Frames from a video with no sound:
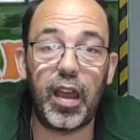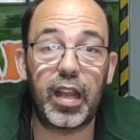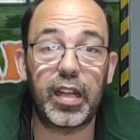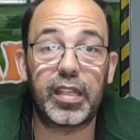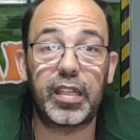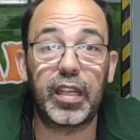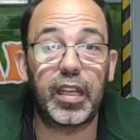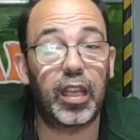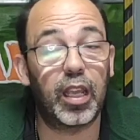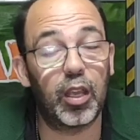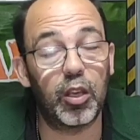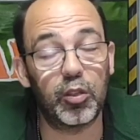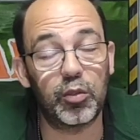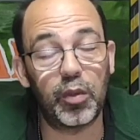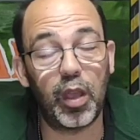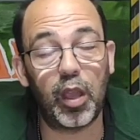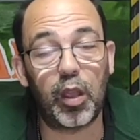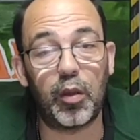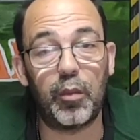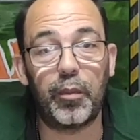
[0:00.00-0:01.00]
así que os
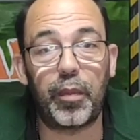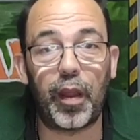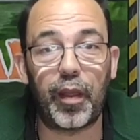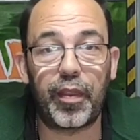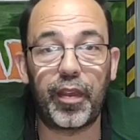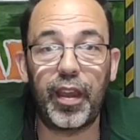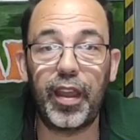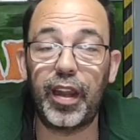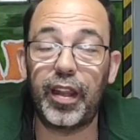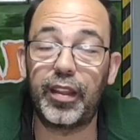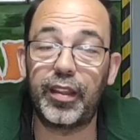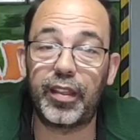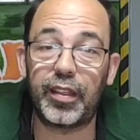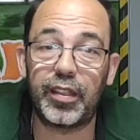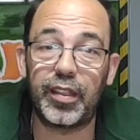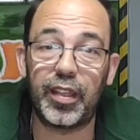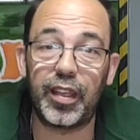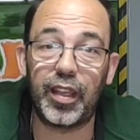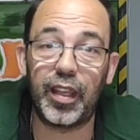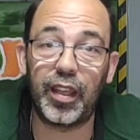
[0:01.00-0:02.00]
voy a complacer
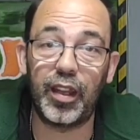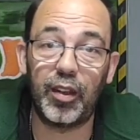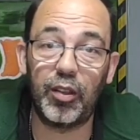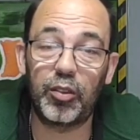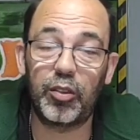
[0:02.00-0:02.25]
antes del